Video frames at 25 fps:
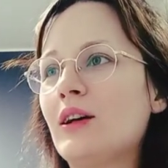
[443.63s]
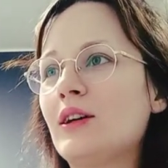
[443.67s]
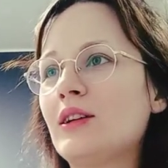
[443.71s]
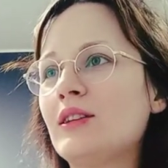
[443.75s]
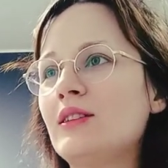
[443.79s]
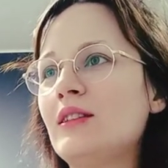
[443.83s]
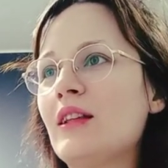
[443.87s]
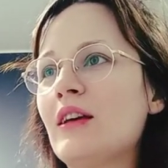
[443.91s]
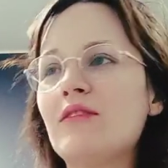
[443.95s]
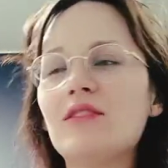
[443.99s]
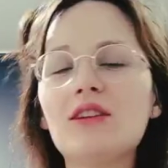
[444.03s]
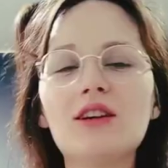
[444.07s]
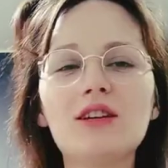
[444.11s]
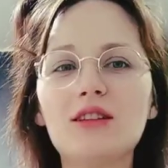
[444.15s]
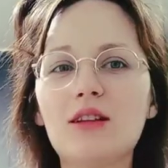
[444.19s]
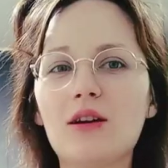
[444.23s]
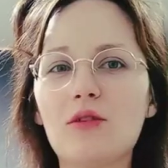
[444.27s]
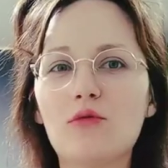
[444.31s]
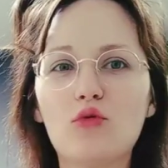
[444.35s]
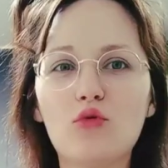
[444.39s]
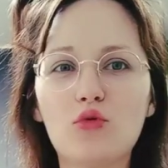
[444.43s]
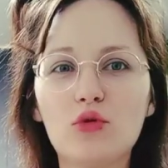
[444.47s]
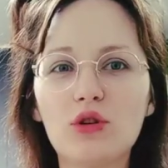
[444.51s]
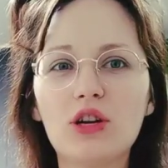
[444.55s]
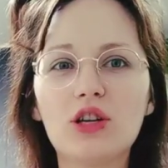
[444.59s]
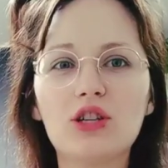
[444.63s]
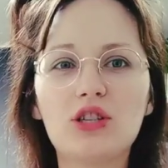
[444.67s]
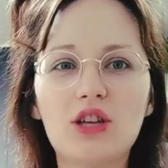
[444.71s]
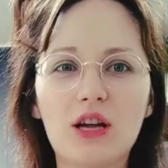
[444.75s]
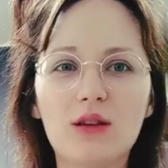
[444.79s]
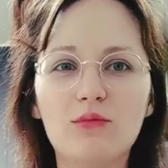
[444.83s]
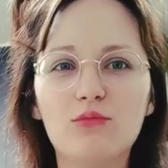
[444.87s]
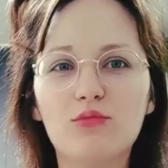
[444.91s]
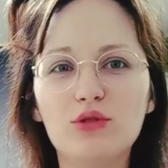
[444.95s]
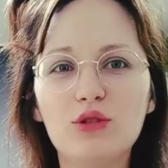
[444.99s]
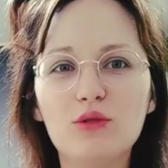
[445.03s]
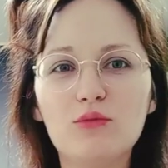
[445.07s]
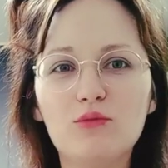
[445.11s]
Наверное,
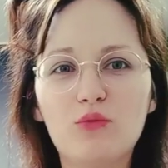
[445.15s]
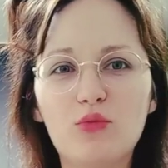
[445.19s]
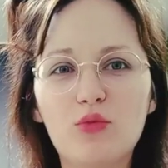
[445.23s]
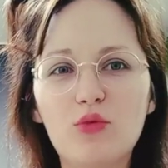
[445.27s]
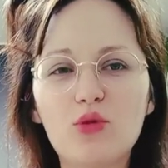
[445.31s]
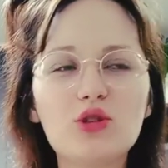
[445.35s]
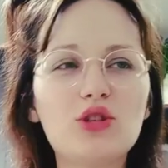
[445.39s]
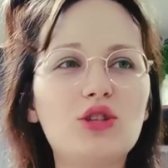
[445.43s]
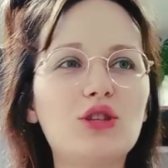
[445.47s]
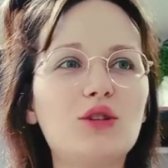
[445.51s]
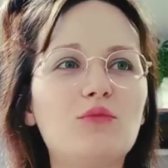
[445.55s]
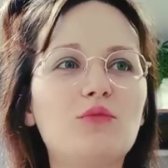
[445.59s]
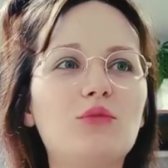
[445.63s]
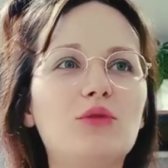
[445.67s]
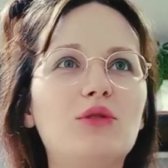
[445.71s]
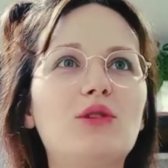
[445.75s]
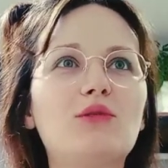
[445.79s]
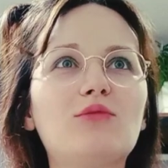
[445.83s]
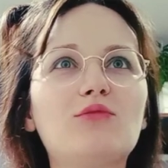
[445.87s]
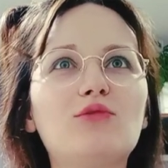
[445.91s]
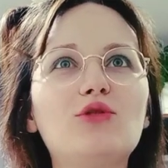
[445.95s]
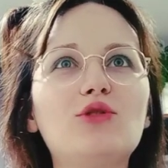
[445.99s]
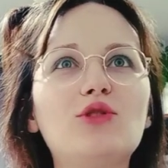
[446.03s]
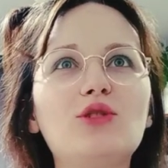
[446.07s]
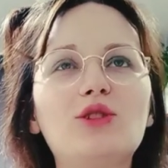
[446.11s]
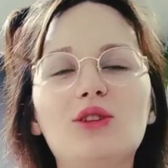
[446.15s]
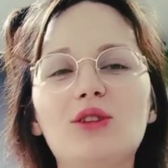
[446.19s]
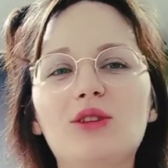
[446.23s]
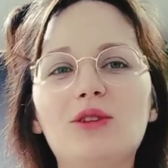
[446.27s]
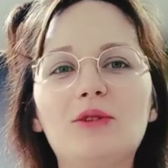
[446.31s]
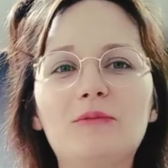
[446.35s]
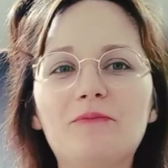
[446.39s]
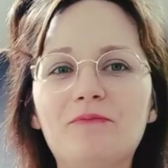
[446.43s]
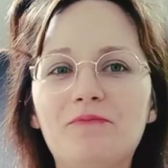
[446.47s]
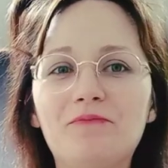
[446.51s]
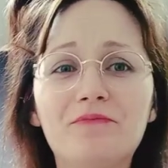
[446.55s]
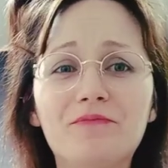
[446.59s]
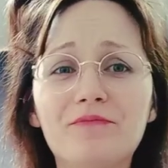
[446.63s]
украшать будем позже, потому что
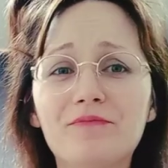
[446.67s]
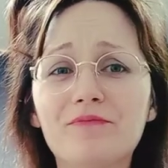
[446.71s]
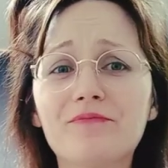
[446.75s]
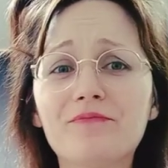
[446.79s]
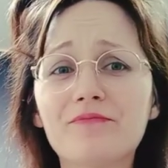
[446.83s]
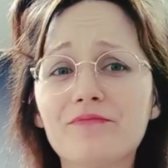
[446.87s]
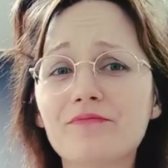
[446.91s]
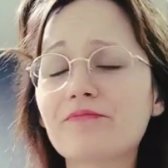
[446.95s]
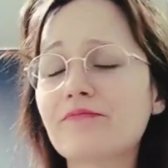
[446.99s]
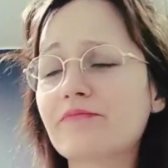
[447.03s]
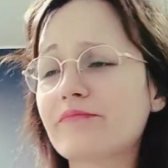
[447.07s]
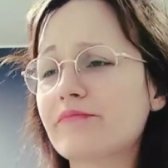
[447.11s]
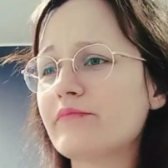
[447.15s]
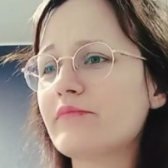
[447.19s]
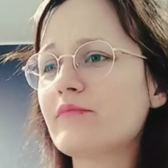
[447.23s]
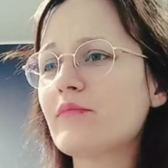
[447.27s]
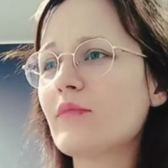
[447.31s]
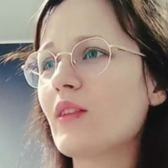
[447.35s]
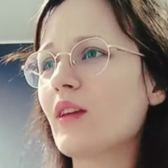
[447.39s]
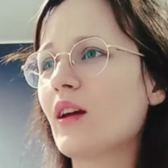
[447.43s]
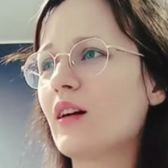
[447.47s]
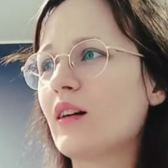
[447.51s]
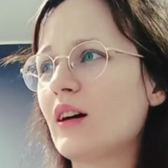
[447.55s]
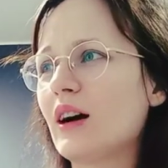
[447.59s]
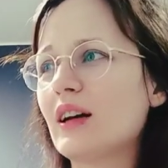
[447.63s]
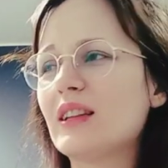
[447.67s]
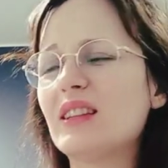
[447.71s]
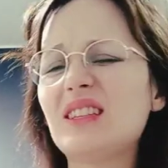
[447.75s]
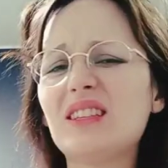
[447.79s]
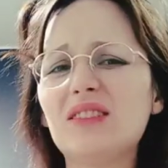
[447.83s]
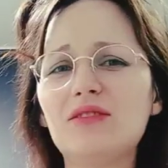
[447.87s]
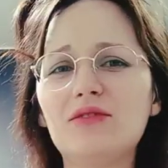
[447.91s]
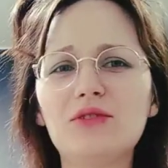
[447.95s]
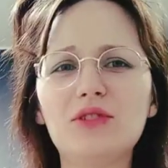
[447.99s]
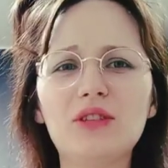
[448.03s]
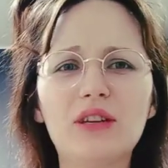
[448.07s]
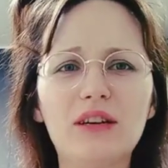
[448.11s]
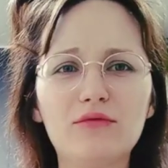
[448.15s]
коты
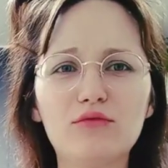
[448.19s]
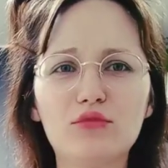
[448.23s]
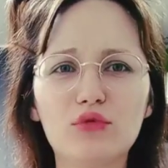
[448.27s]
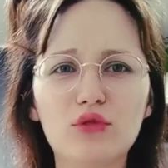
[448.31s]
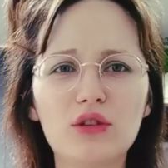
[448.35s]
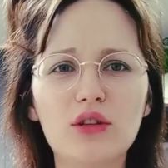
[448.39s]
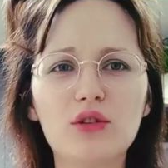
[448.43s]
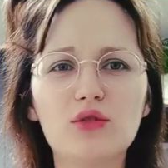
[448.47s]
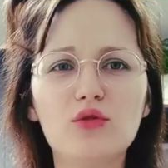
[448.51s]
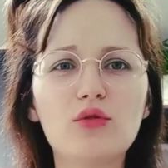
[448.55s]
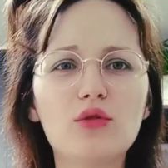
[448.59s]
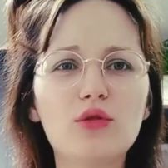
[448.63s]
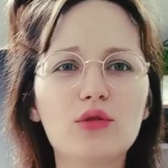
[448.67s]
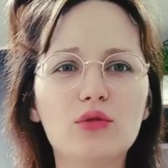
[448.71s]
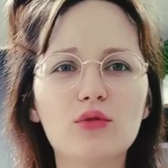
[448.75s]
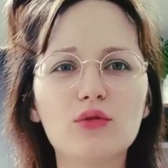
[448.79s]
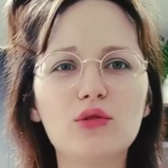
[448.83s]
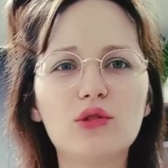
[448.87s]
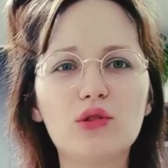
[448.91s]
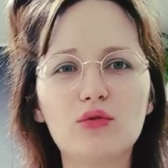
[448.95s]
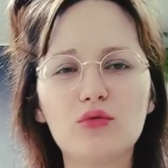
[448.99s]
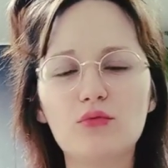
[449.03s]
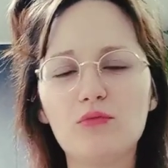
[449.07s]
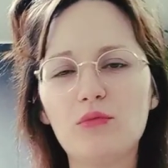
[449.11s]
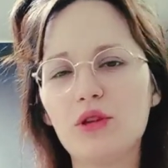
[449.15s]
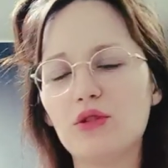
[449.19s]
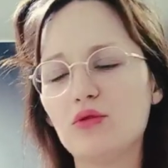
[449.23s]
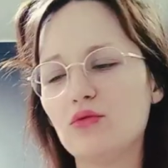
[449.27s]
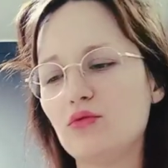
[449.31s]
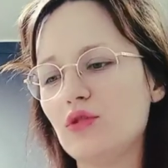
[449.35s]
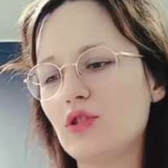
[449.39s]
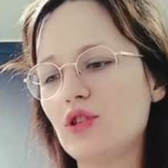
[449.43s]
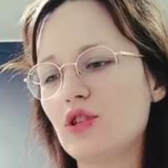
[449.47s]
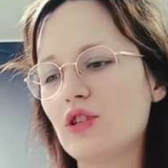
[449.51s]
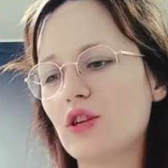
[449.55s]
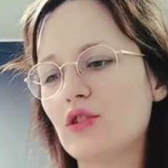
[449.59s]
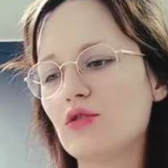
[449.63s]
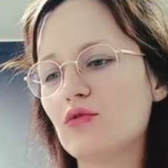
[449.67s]
все равно задергают эту бедную
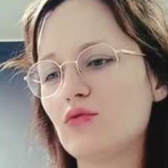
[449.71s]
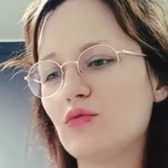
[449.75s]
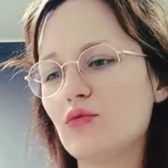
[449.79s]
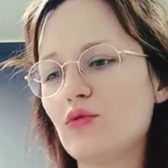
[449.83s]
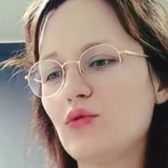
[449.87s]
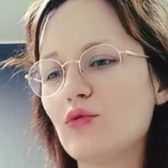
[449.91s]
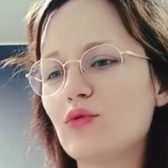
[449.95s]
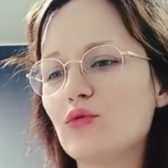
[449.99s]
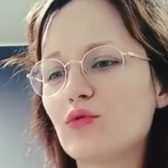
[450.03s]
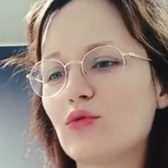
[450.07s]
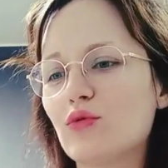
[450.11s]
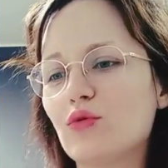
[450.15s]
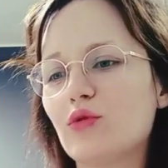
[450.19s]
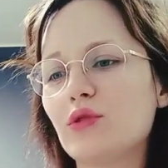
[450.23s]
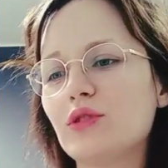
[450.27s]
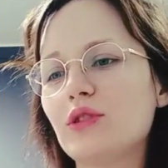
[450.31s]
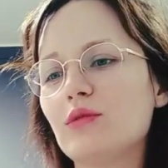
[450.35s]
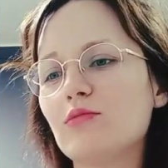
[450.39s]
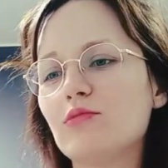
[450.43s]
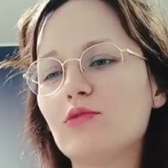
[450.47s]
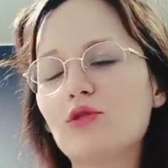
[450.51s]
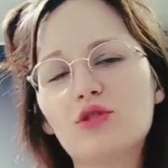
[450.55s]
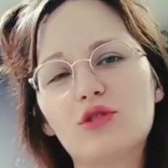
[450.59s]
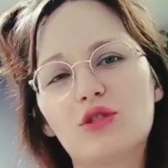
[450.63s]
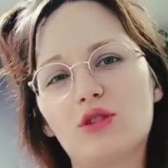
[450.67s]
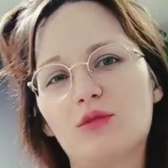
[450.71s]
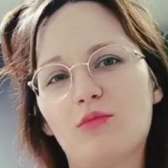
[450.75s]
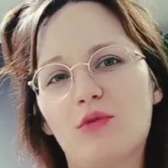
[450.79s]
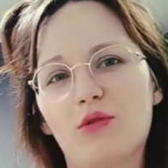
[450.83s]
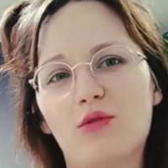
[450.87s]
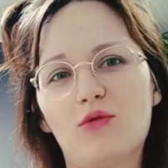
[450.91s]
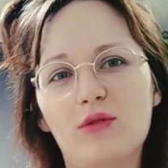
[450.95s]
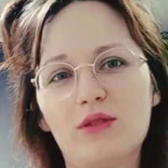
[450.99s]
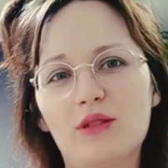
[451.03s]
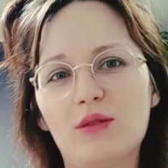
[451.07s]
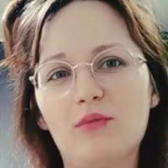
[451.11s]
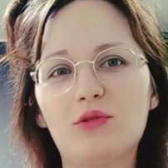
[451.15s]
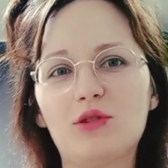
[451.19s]
несчастную елку. Хоть немножко
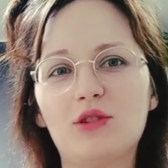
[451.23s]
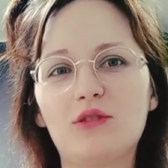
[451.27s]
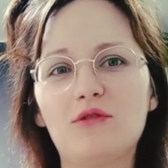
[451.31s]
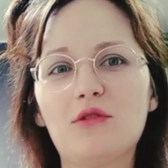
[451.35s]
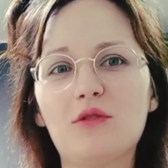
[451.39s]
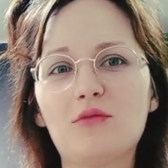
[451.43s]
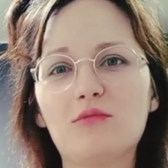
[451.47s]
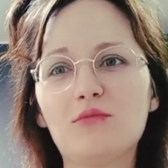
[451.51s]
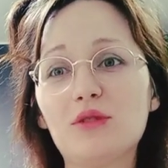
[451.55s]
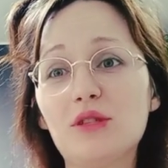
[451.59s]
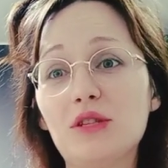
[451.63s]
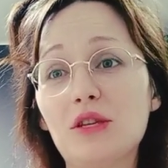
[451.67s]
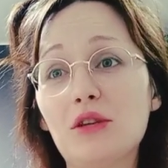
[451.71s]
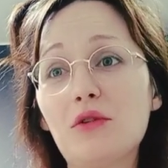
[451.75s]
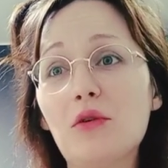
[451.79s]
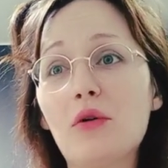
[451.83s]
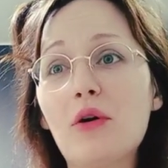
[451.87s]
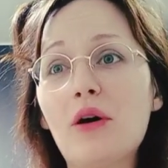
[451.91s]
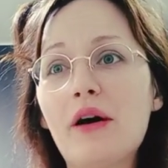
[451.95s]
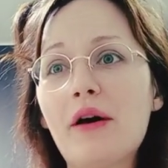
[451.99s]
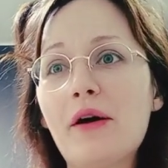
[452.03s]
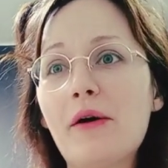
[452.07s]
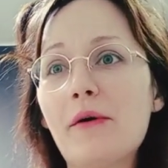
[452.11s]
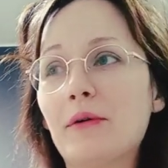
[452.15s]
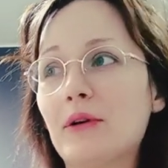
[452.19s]
спокойно поживем без нее.